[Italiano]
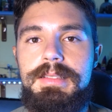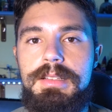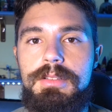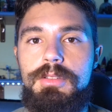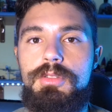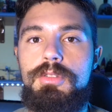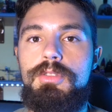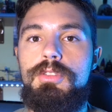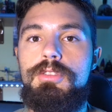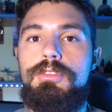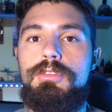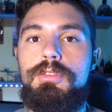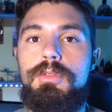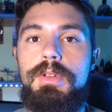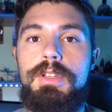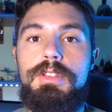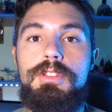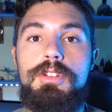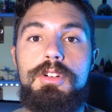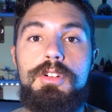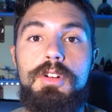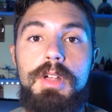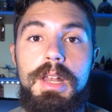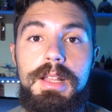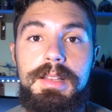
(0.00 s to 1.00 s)
è stato
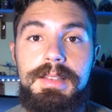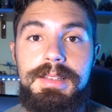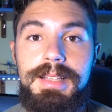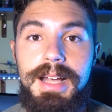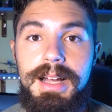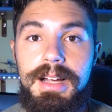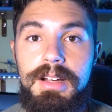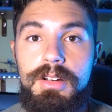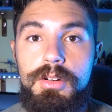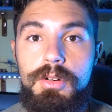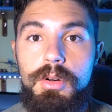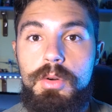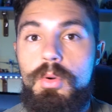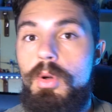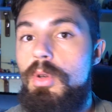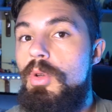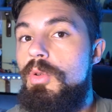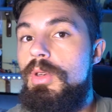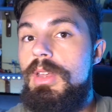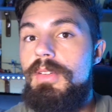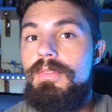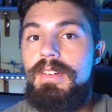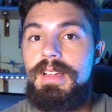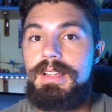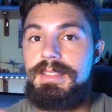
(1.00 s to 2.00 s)
costruito con l'attacco, quello
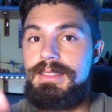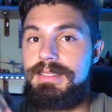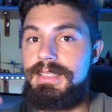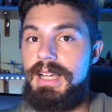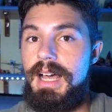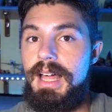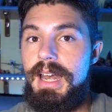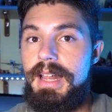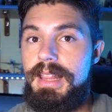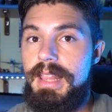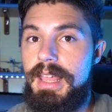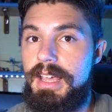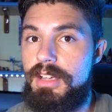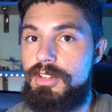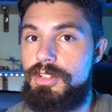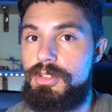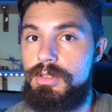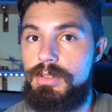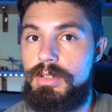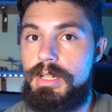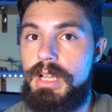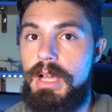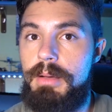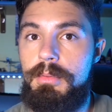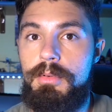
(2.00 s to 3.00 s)
universale da
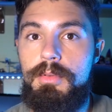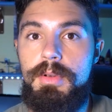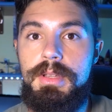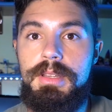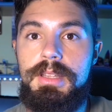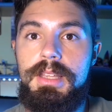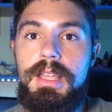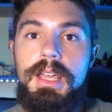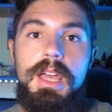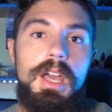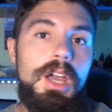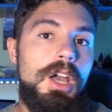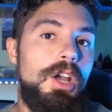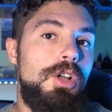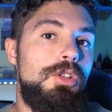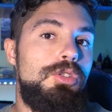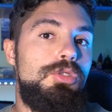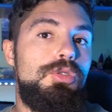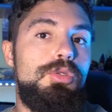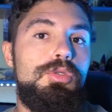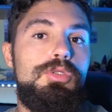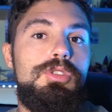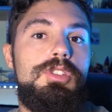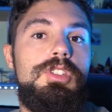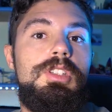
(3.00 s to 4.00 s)
Action Cam, quindi
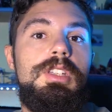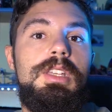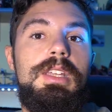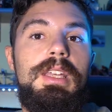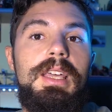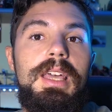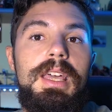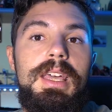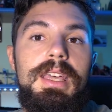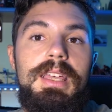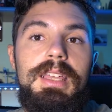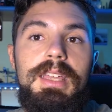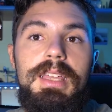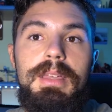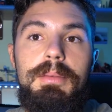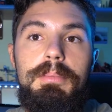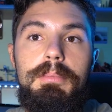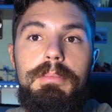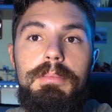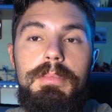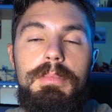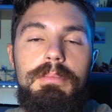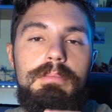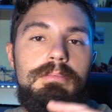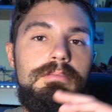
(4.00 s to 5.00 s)
tutti i
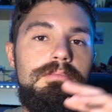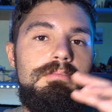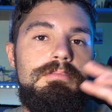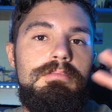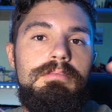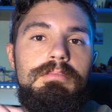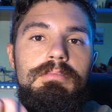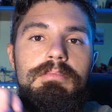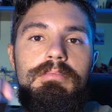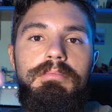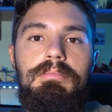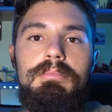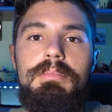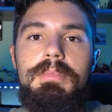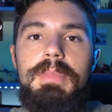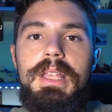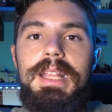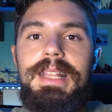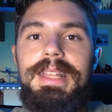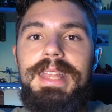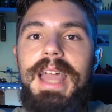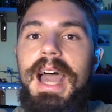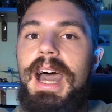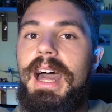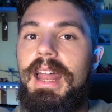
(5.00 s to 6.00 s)

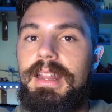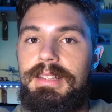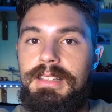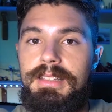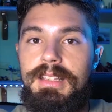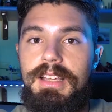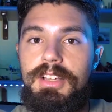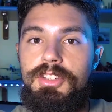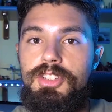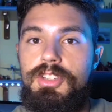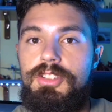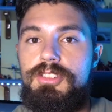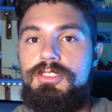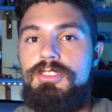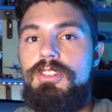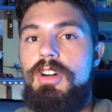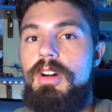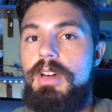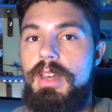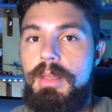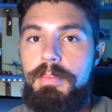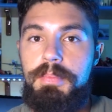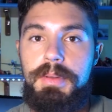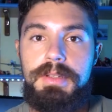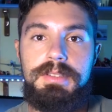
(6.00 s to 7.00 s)
miliardi di
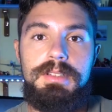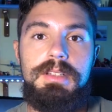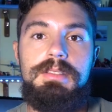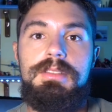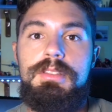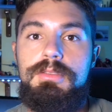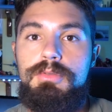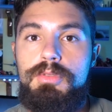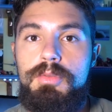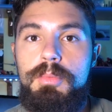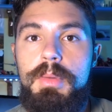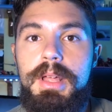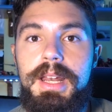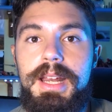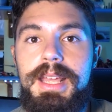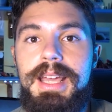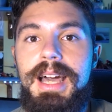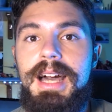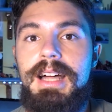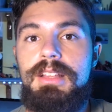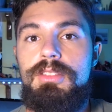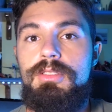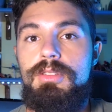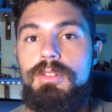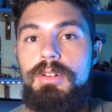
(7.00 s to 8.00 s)
accessori presenti sul
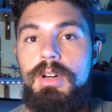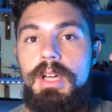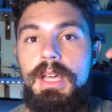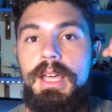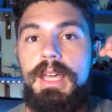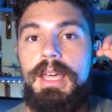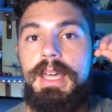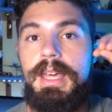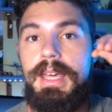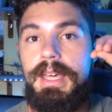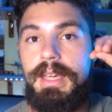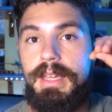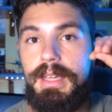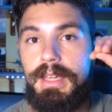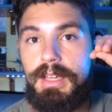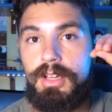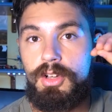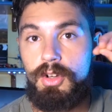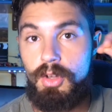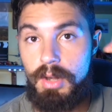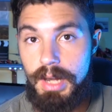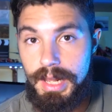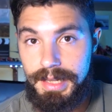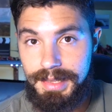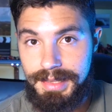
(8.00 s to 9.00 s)
mercato eh,
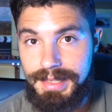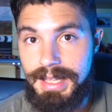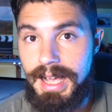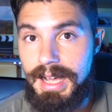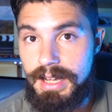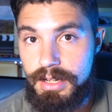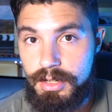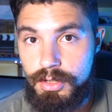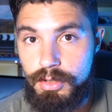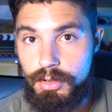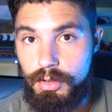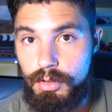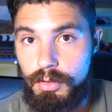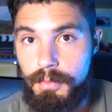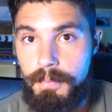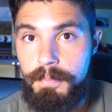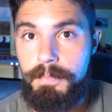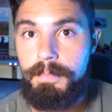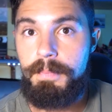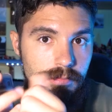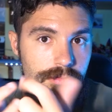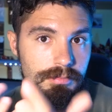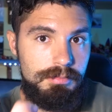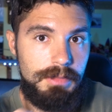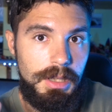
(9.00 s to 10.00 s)
con l'attacco
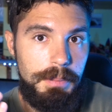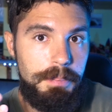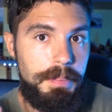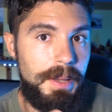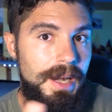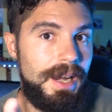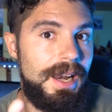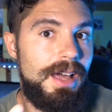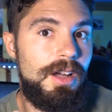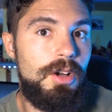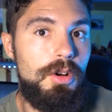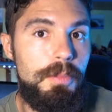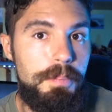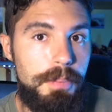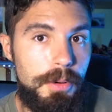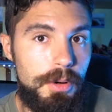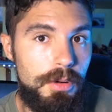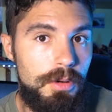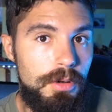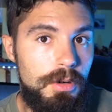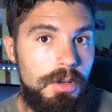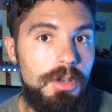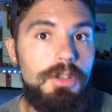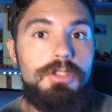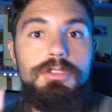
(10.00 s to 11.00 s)
da, per la
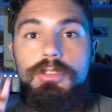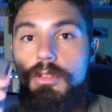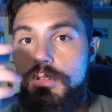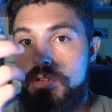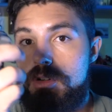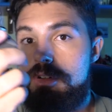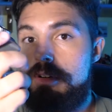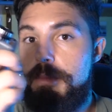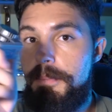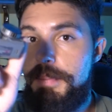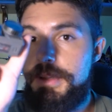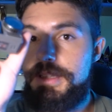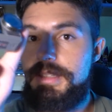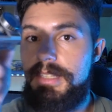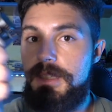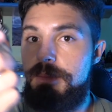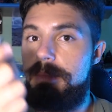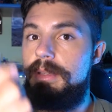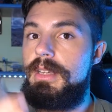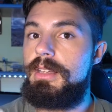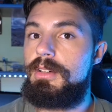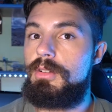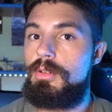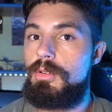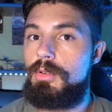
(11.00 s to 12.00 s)
GoPro sono
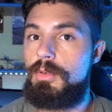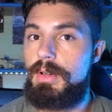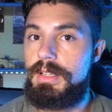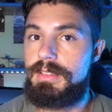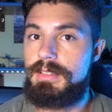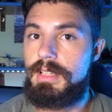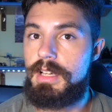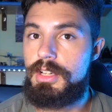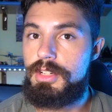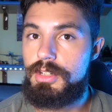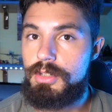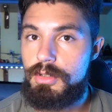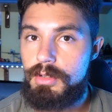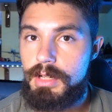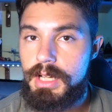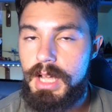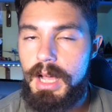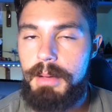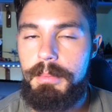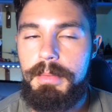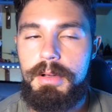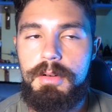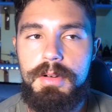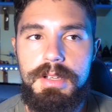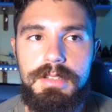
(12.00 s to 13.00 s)
compatibili con questa Action
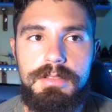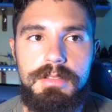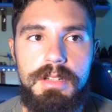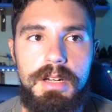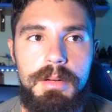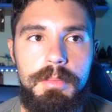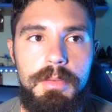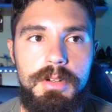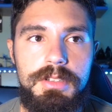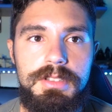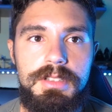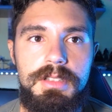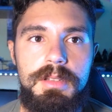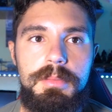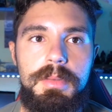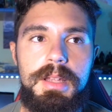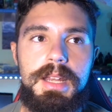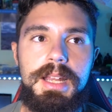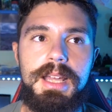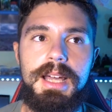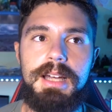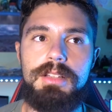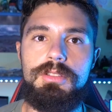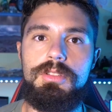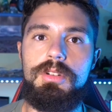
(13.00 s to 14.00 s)
Cam e questa è una mossa di
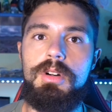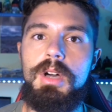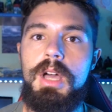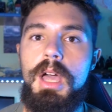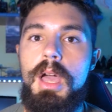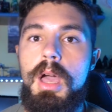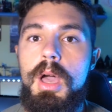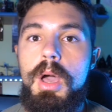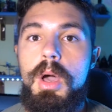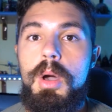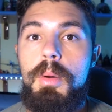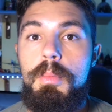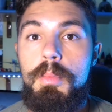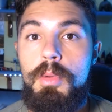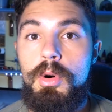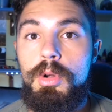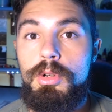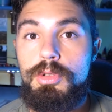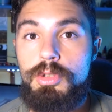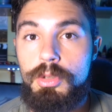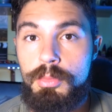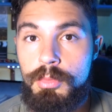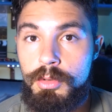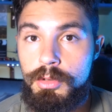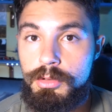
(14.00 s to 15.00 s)
mercato
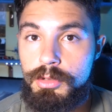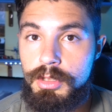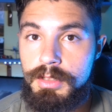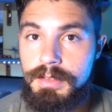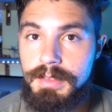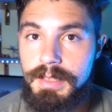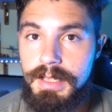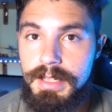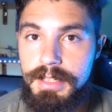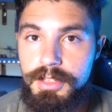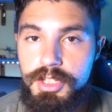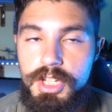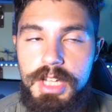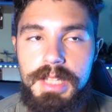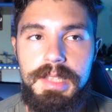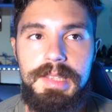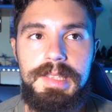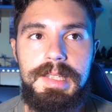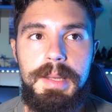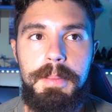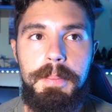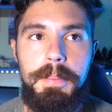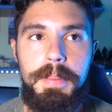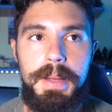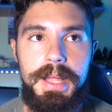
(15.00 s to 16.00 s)
molto molto
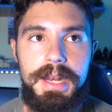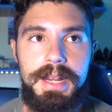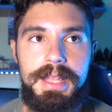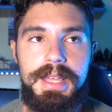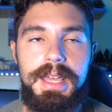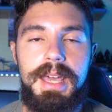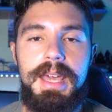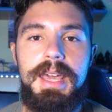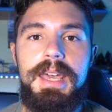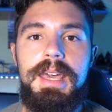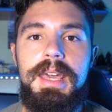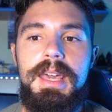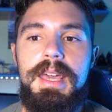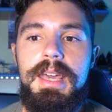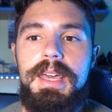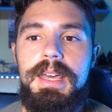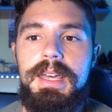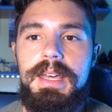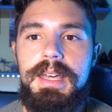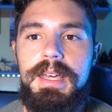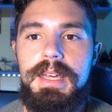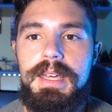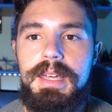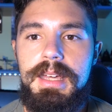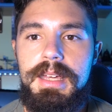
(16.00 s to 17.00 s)
intelligente perché
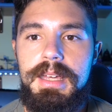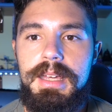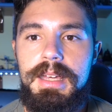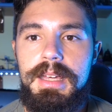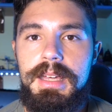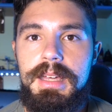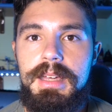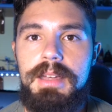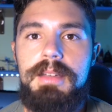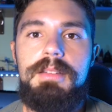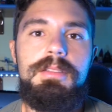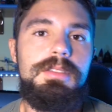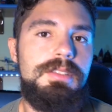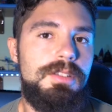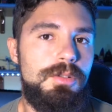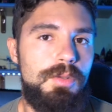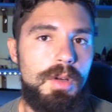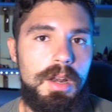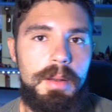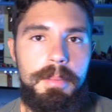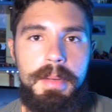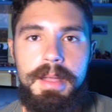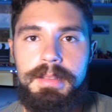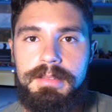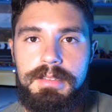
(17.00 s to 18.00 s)
eh,
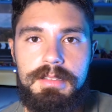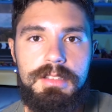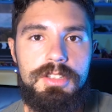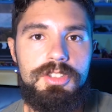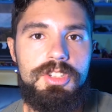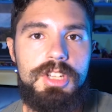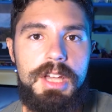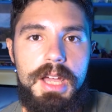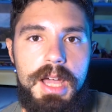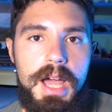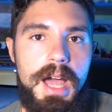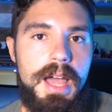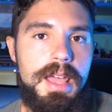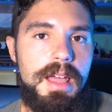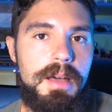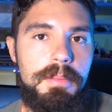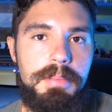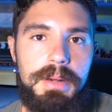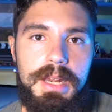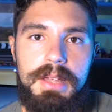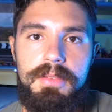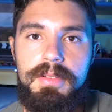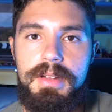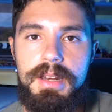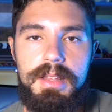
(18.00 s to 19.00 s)
sicuramente DJI a
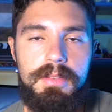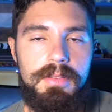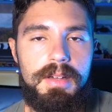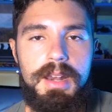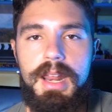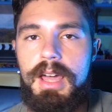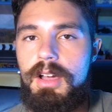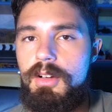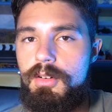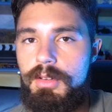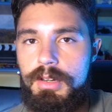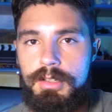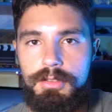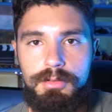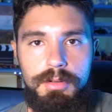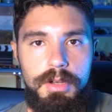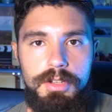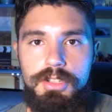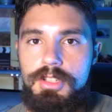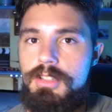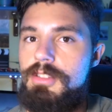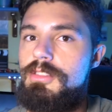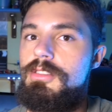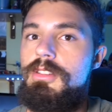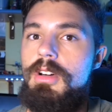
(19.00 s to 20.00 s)
breve arriverà con i suoi
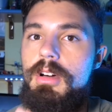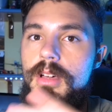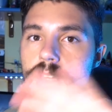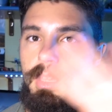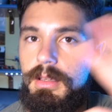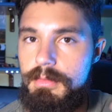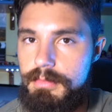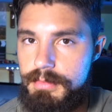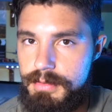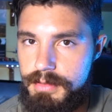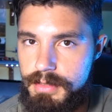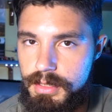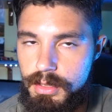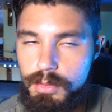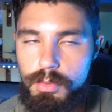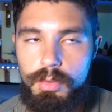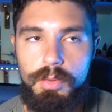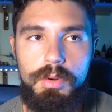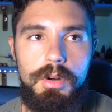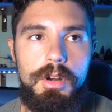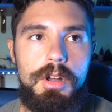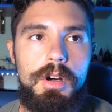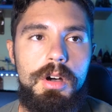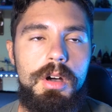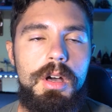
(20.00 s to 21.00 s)
accessori
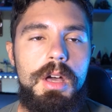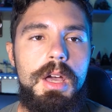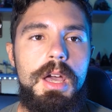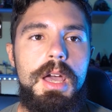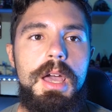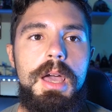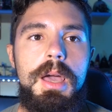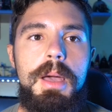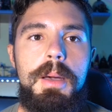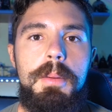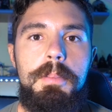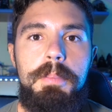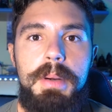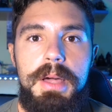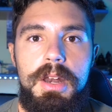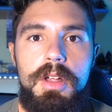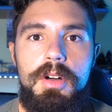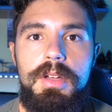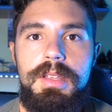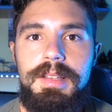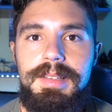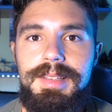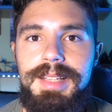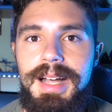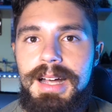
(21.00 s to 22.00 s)
sicuro
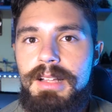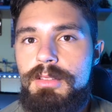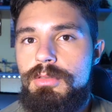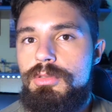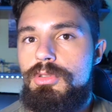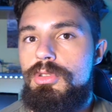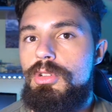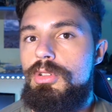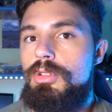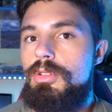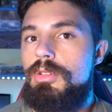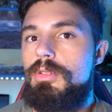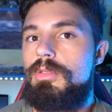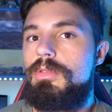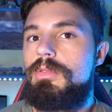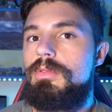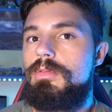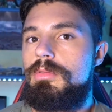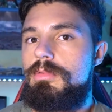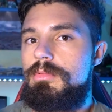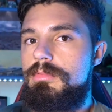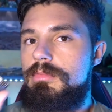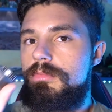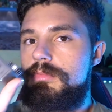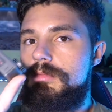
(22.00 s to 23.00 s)
però intanto
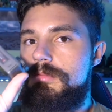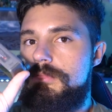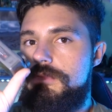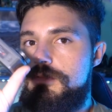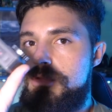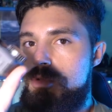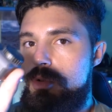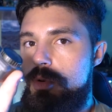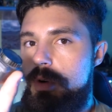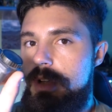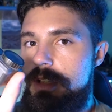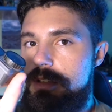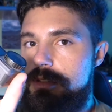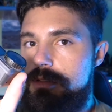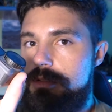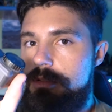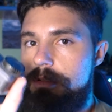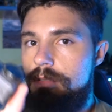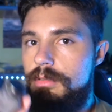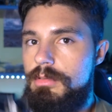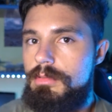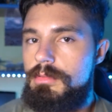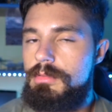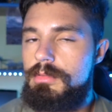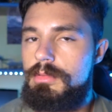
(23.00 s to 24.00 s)

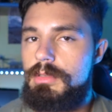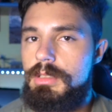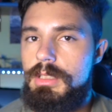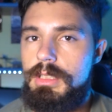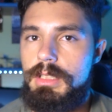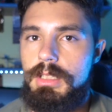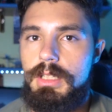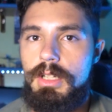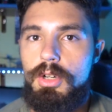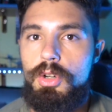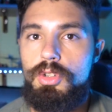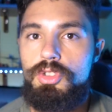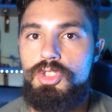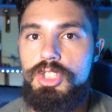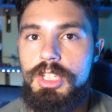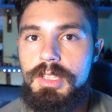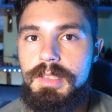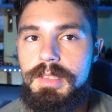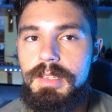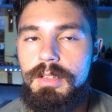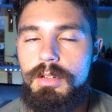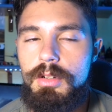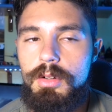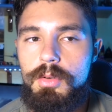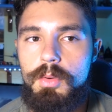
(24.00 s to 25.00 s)
questo eh,
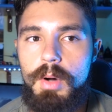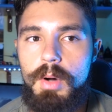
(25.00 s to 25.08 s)
oggettino